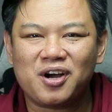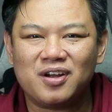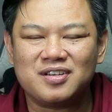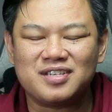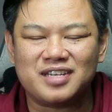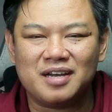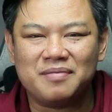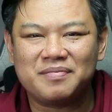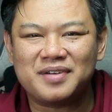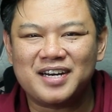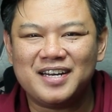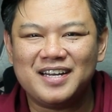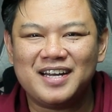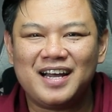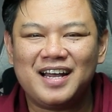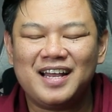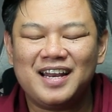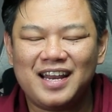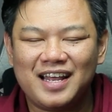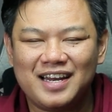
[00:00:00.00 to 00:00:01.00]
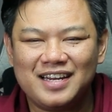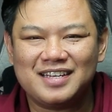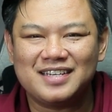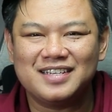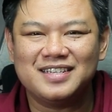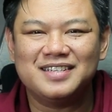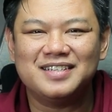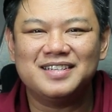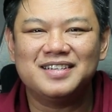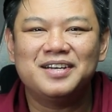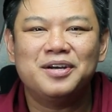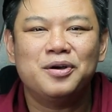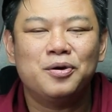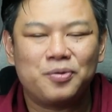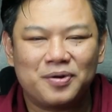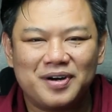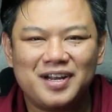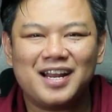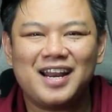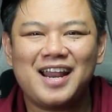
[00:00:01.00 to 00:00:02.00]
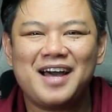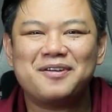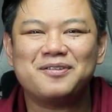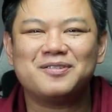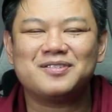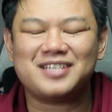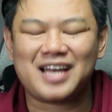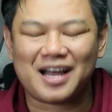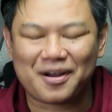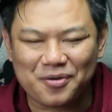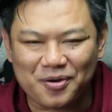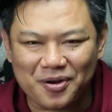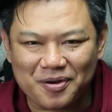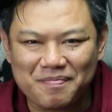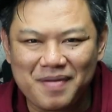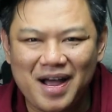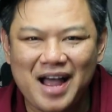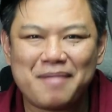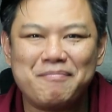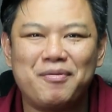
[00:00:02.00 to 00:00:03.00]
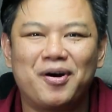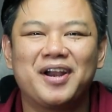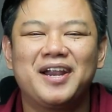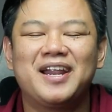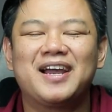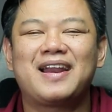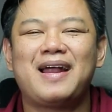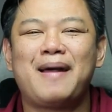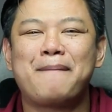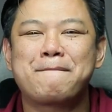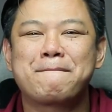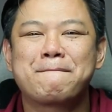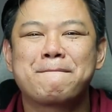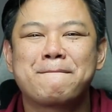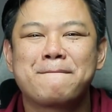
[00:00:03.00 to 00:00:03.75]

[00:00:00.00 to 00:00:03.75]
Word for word: รกร ศรีคำเครือและนี่คือเรื่องเล่าจากคนบ้าบอลนะครับ